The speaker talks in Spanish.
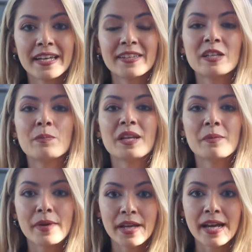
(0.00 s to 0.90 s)
este
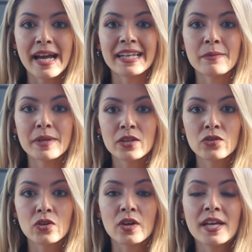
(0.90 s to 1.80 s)
primer
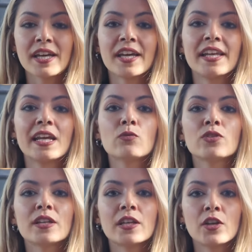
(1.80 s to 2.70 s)
alimento genera
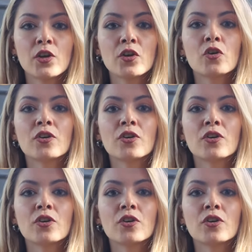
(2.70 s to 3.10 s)
un deterioro